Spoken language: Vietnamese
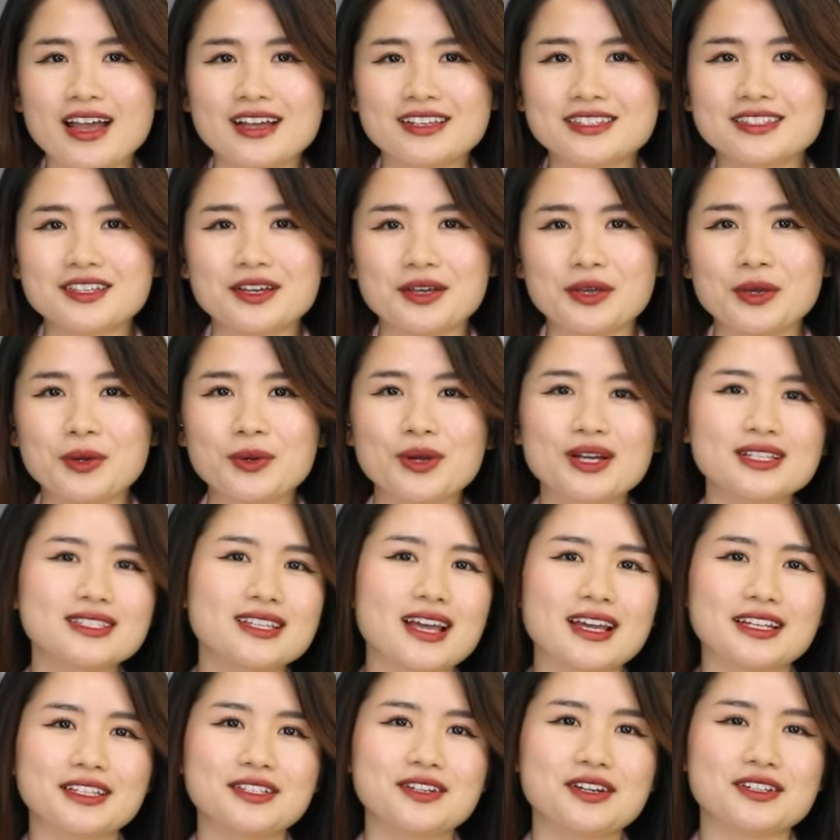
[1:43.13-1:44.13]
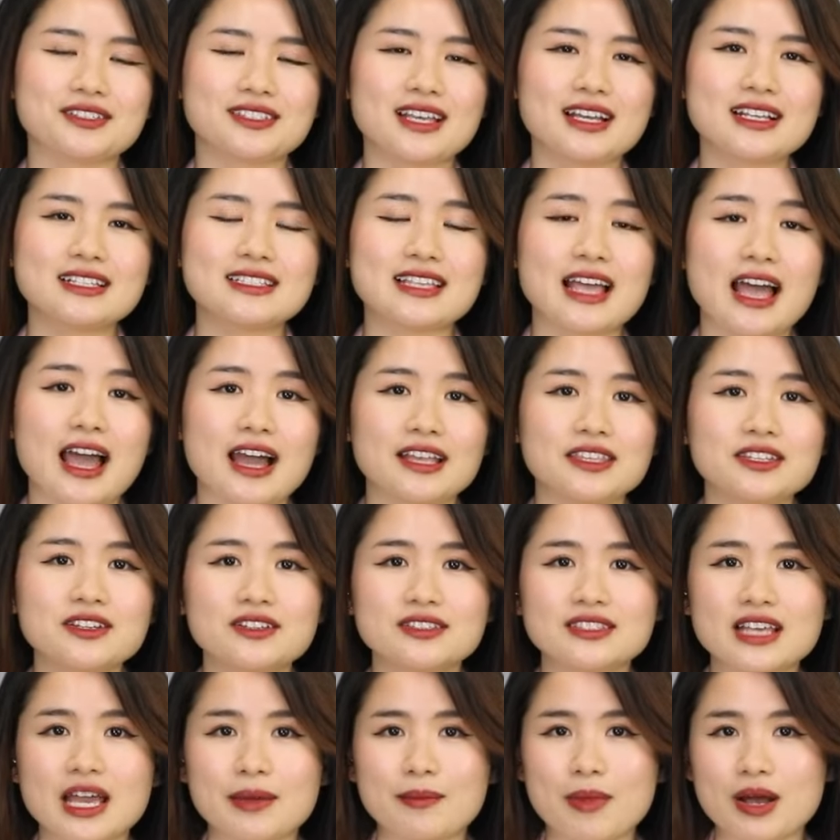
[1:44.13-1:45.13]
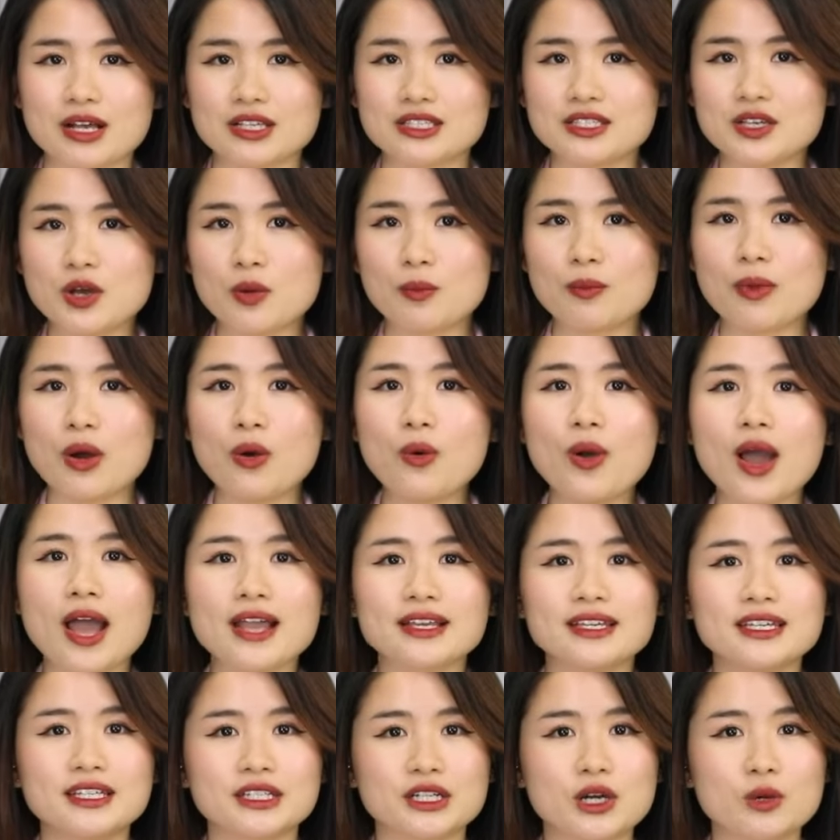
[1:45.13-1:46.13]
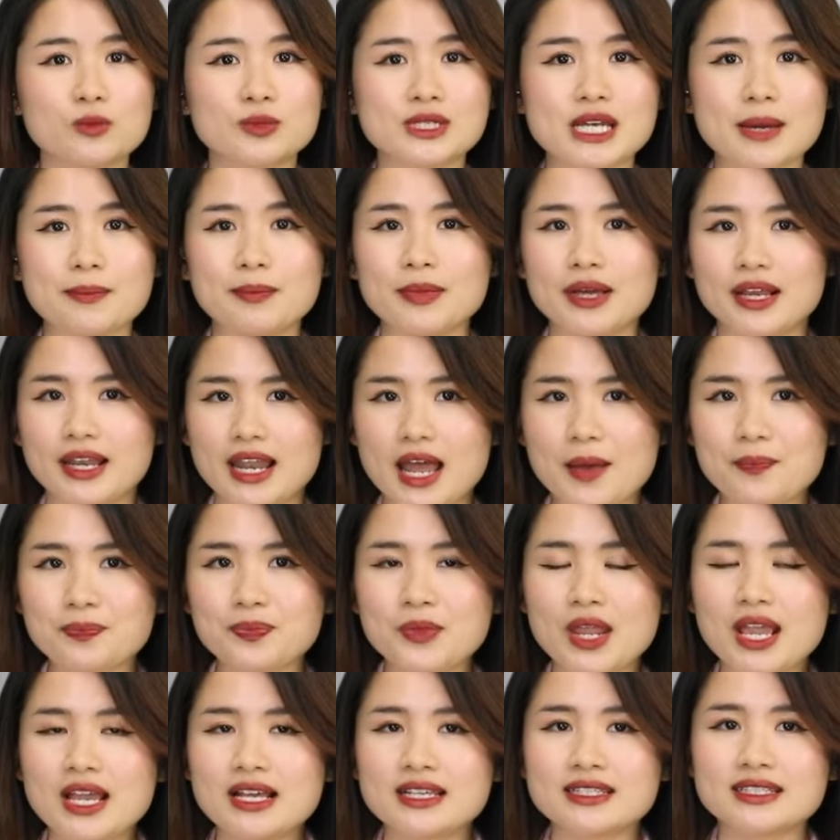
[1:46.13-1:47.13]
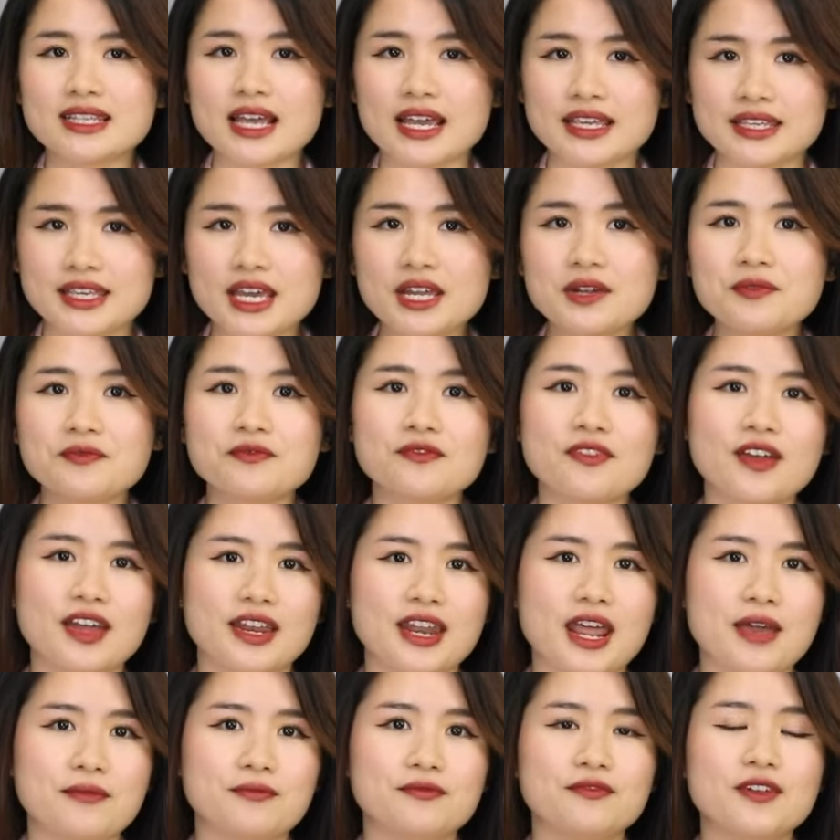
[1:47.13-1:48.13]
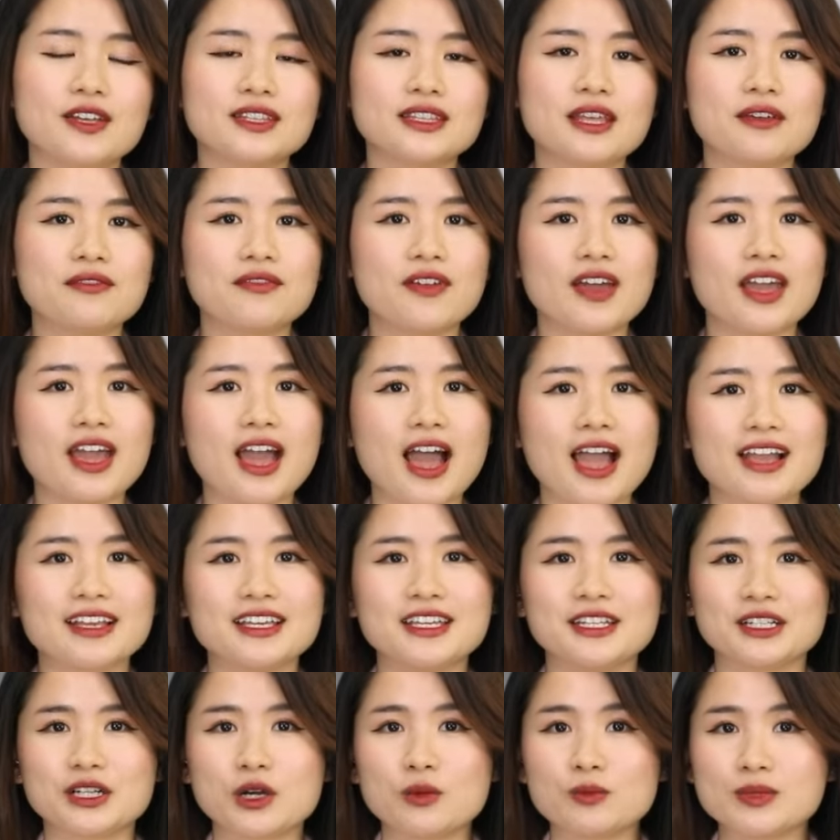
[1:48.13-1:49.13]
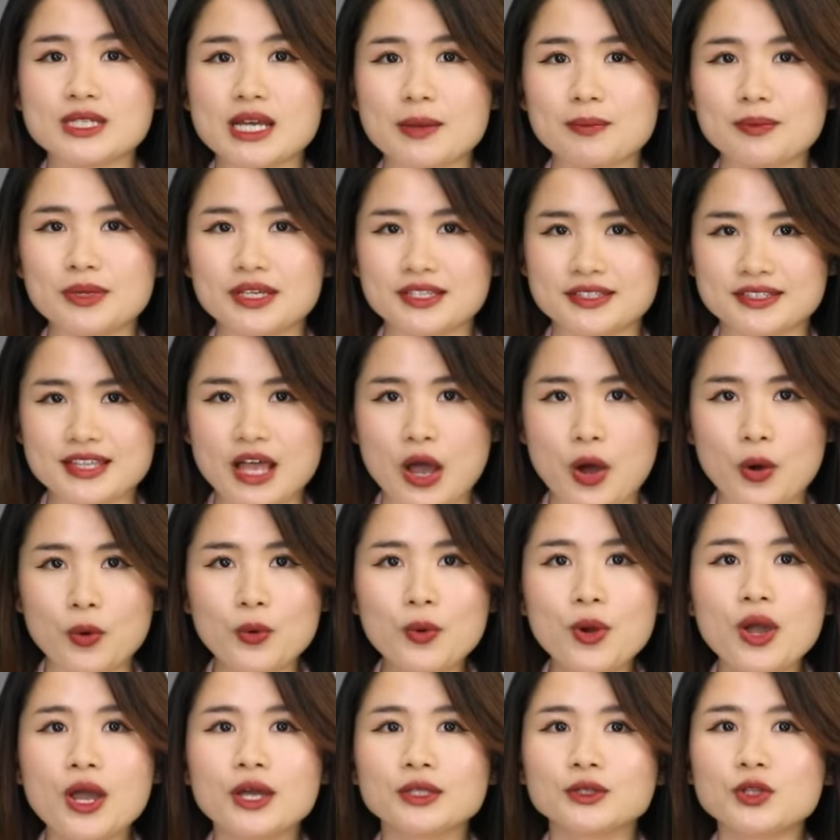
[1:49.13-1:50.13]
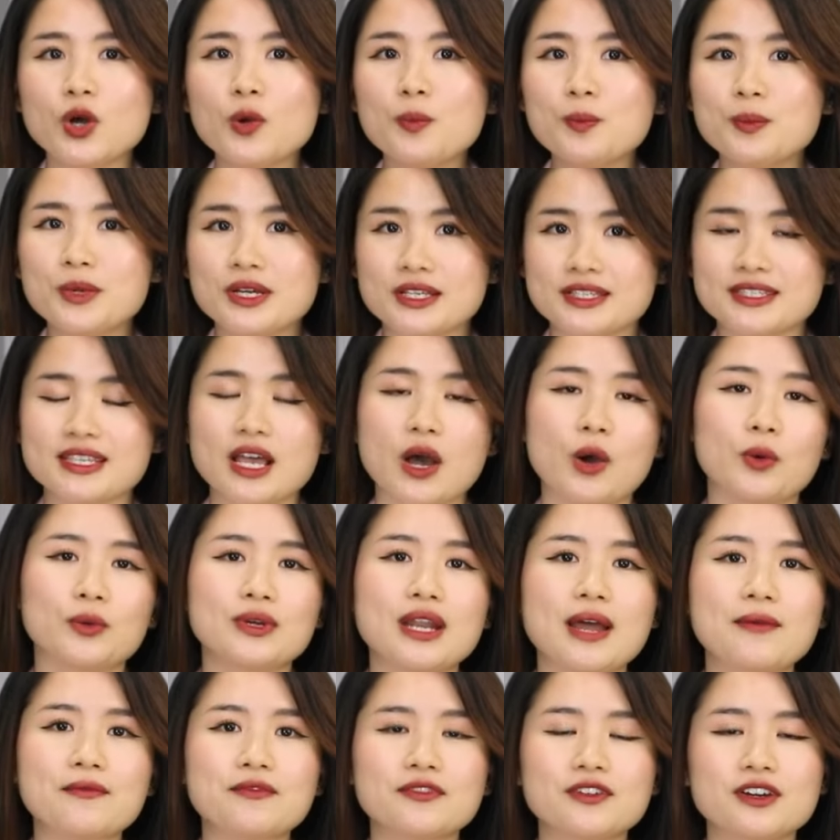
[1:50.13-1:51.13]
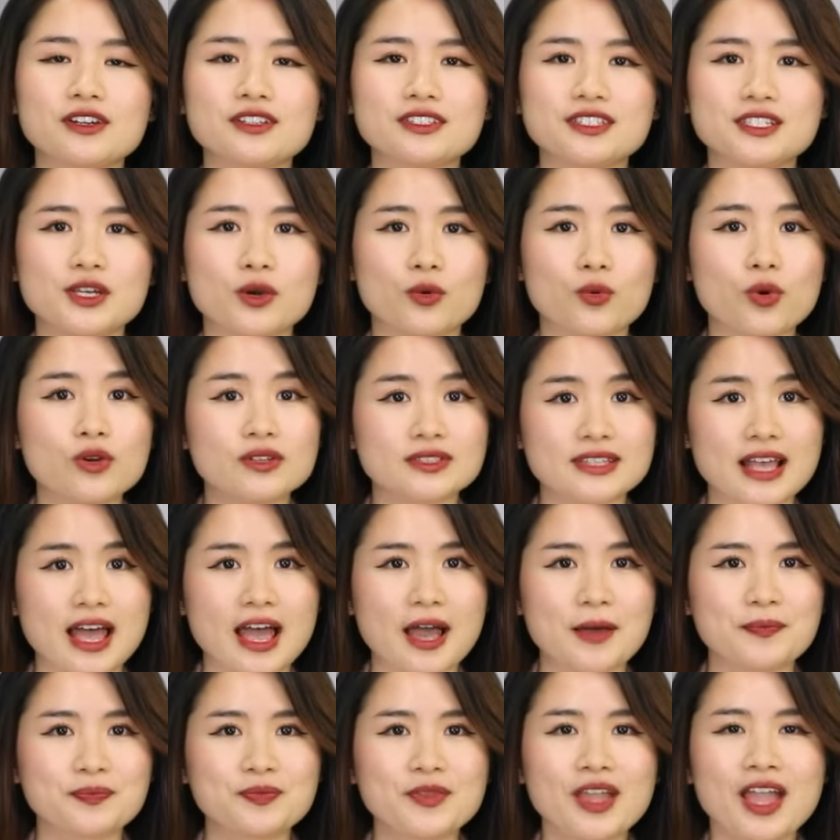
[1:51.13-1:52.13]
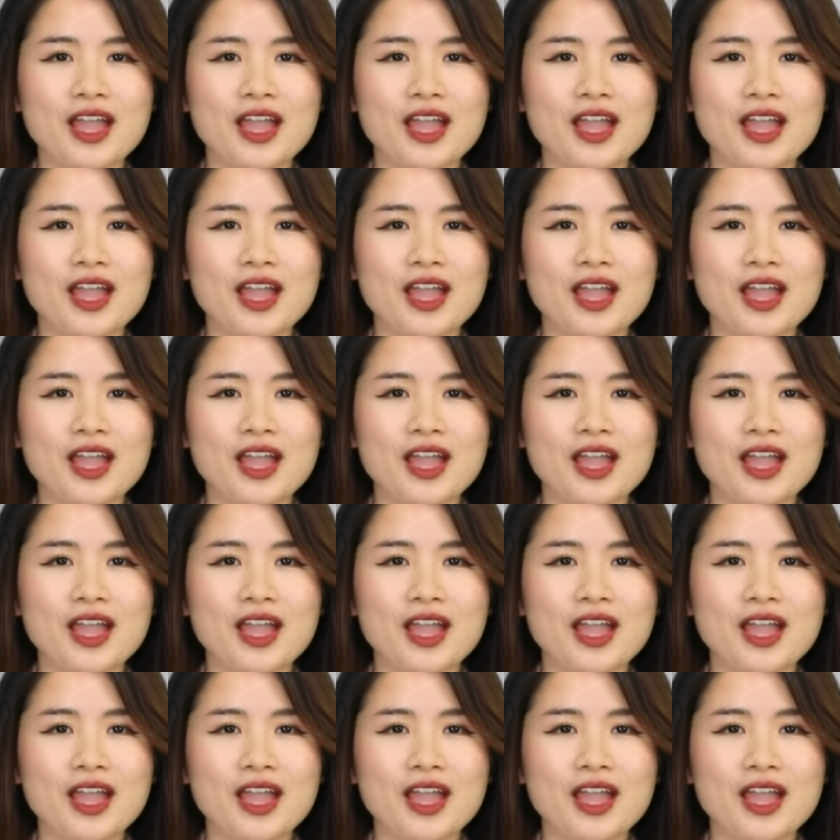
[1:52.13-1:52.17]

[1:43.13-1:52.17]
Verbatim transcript: Sở hữu các giải thưởng danh giá như giải bạc siêu mẫu 2015, giải nhất vẻ đẹp VTV 2016, top 16 Nam Vương siêu quốc gia.